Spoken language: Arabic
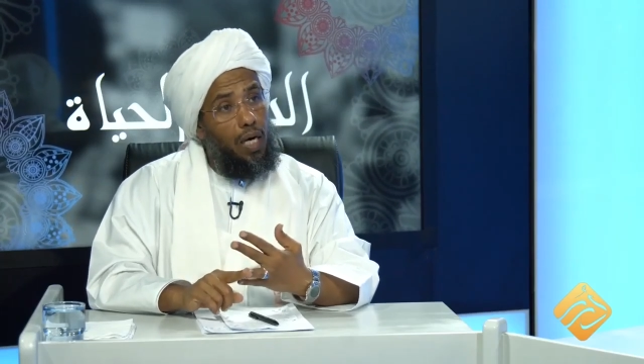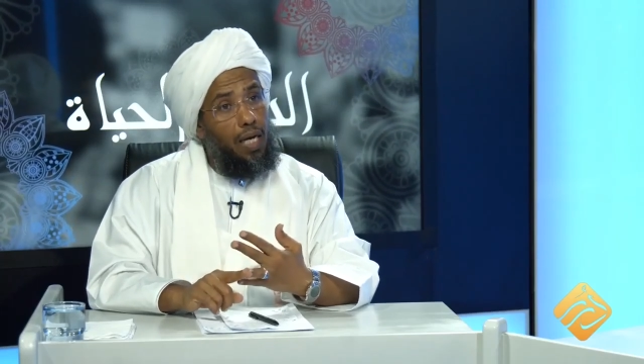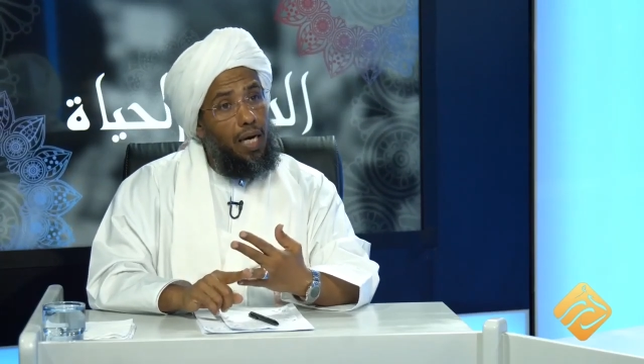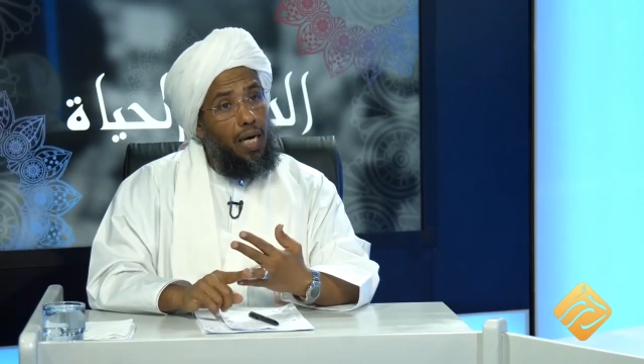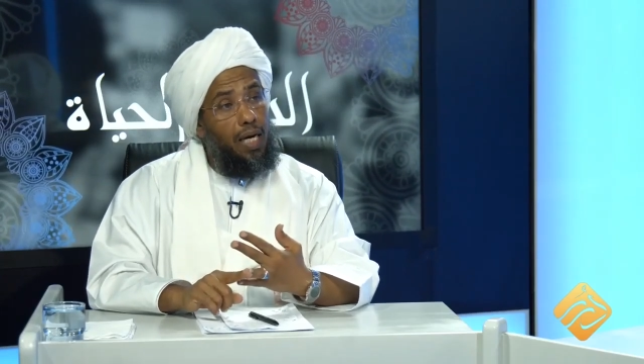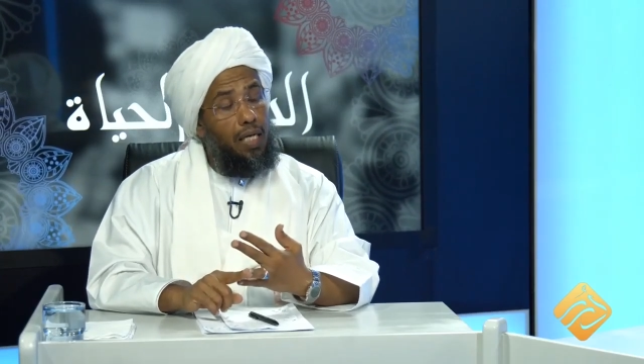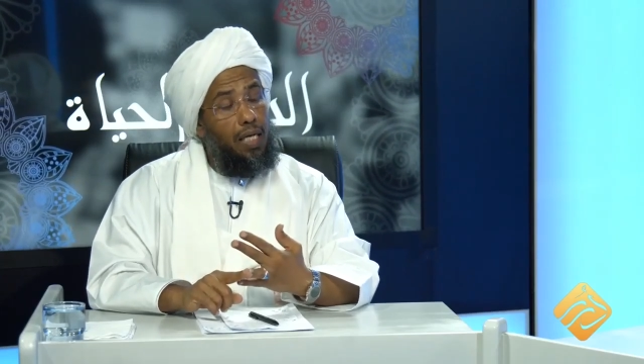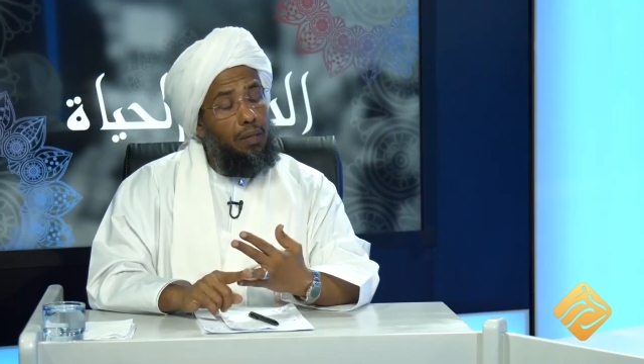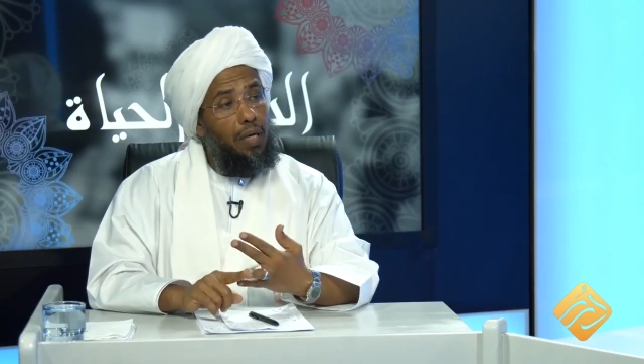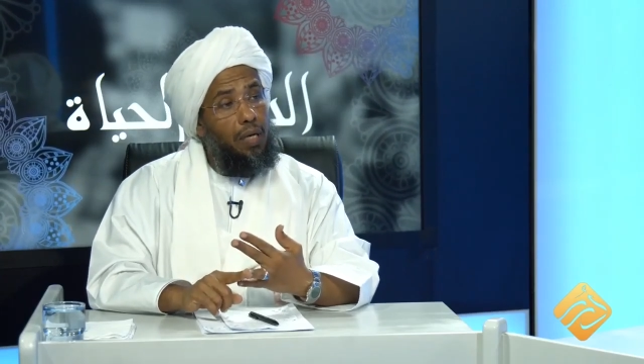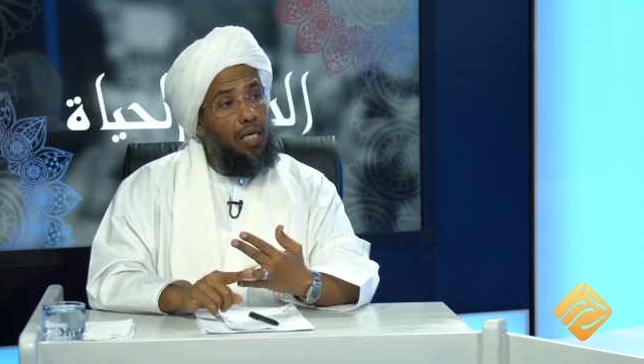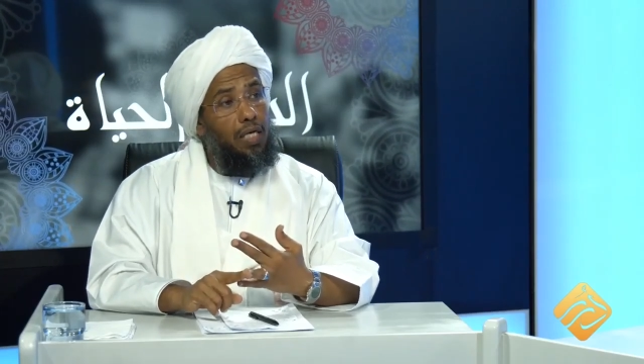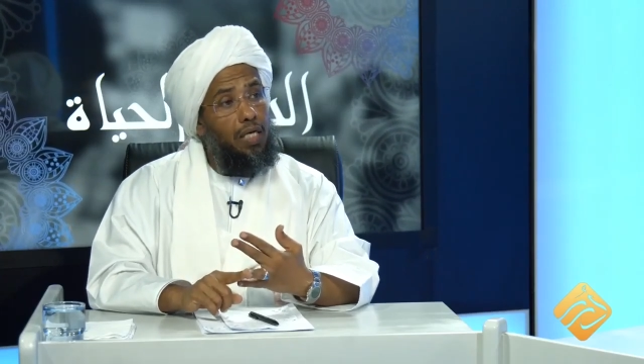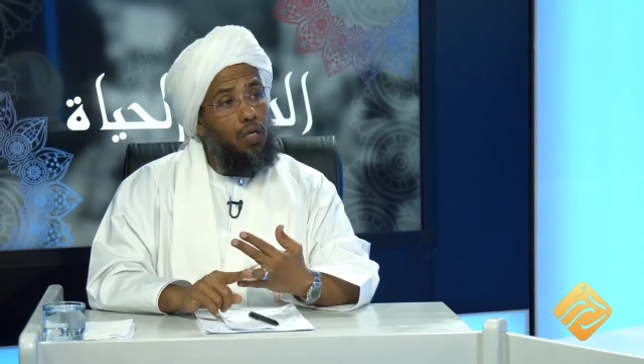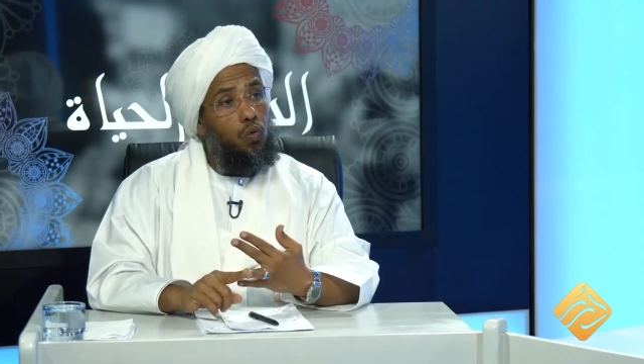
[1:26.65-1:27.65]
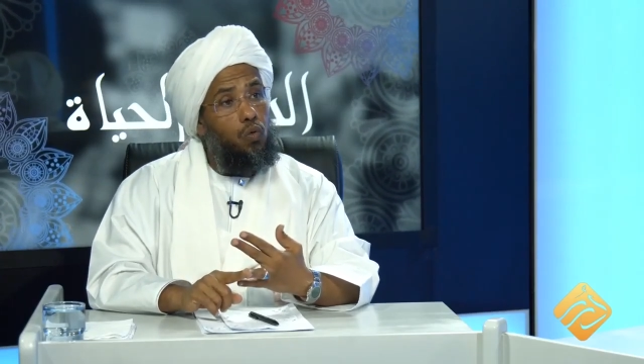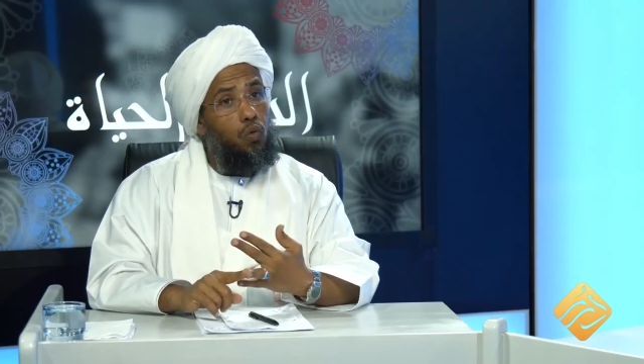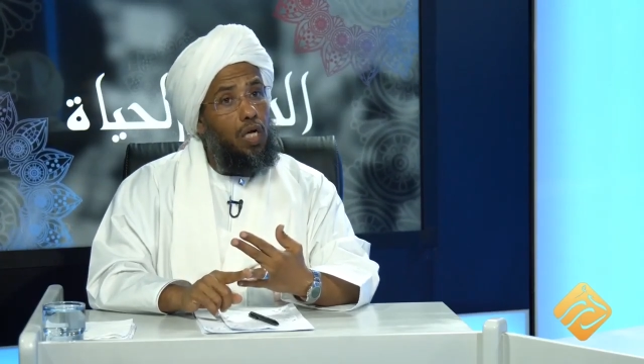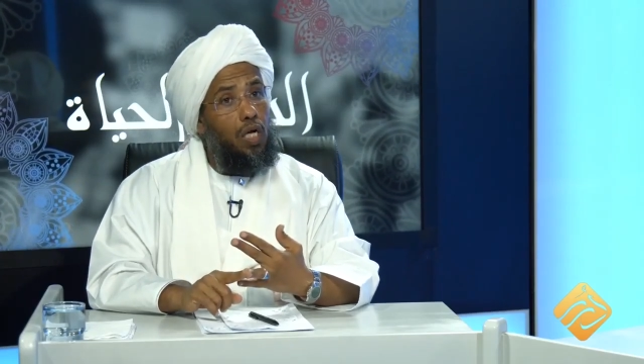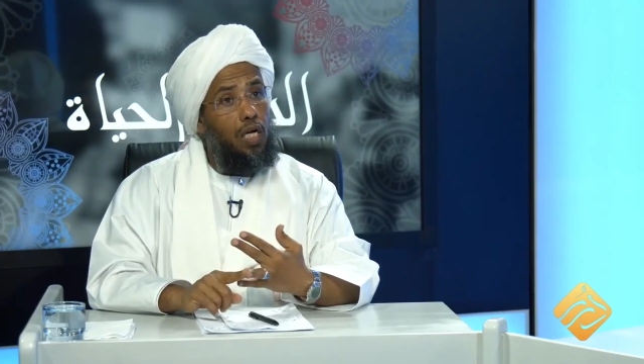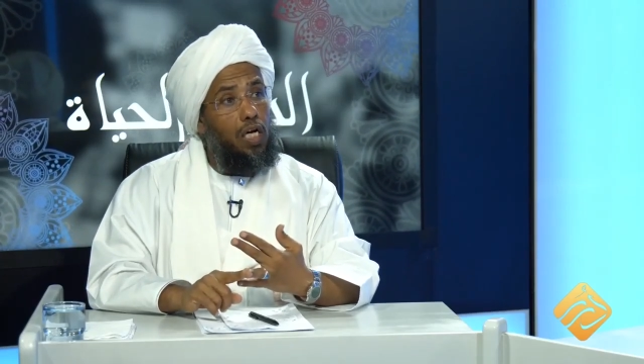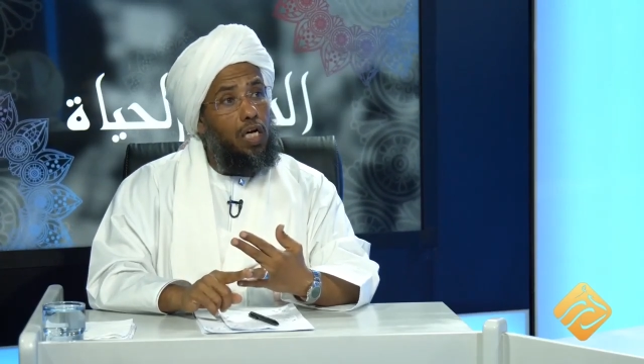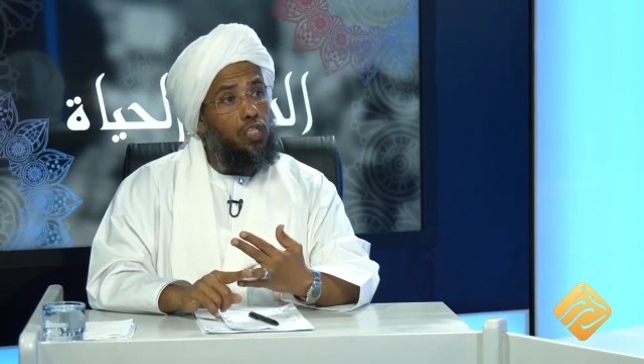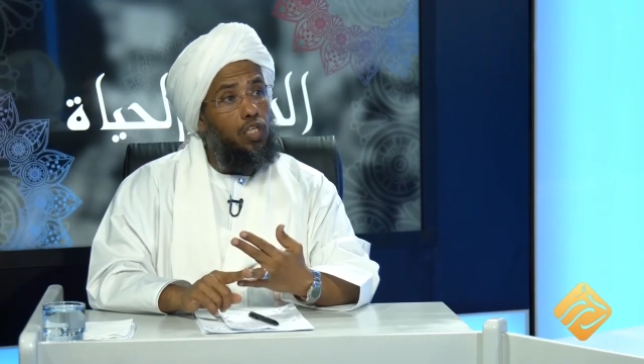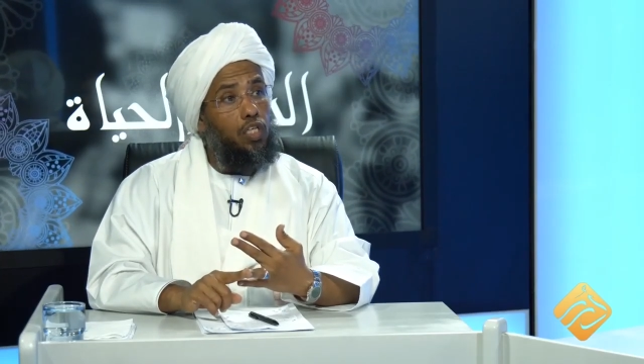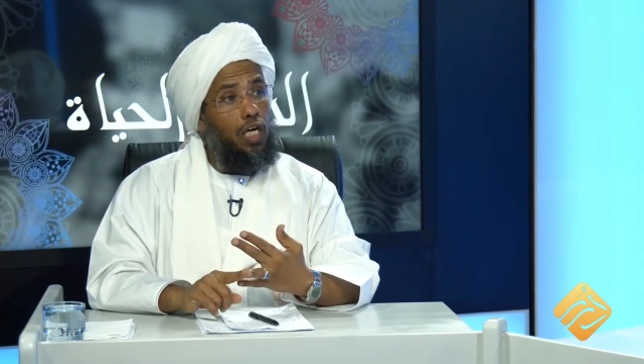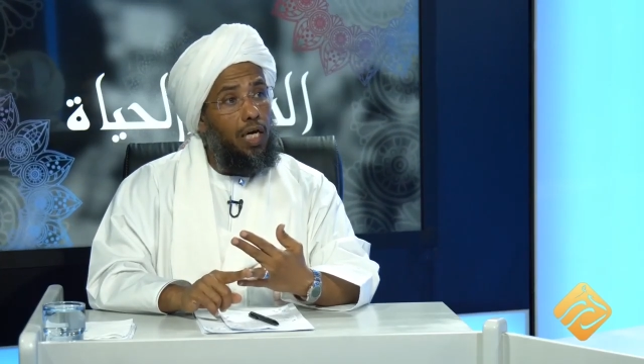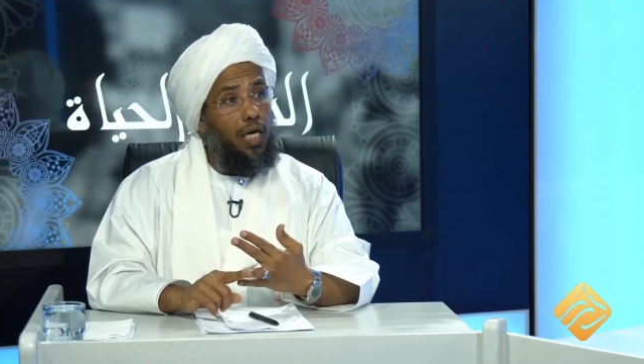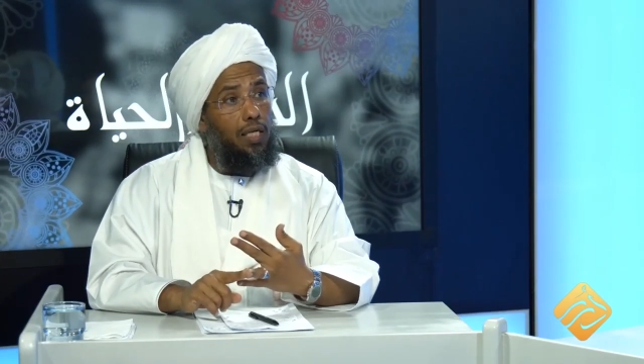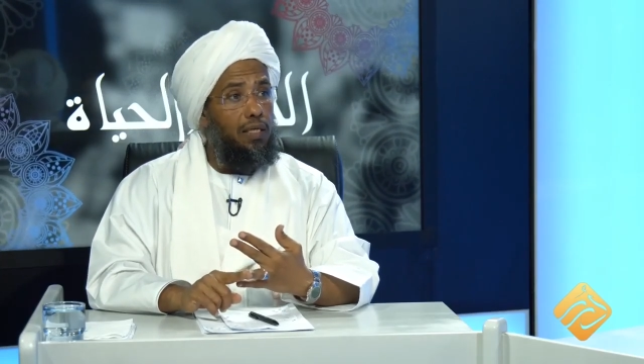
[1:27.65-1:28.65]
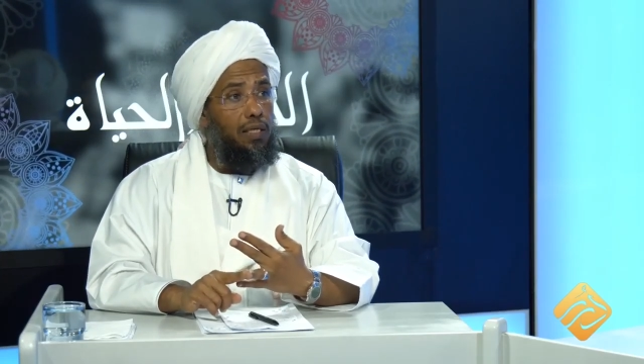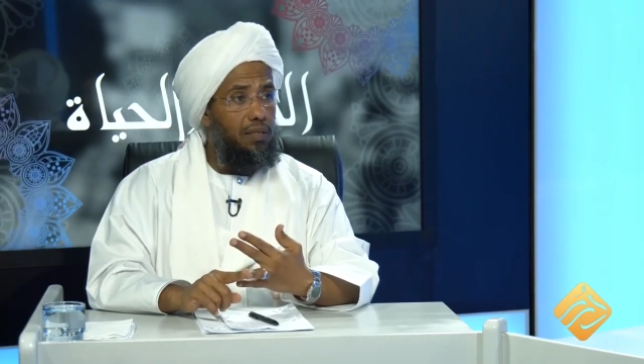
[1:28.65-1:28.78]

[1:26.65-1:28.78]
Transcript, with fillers: العالم أن يكون ناصحا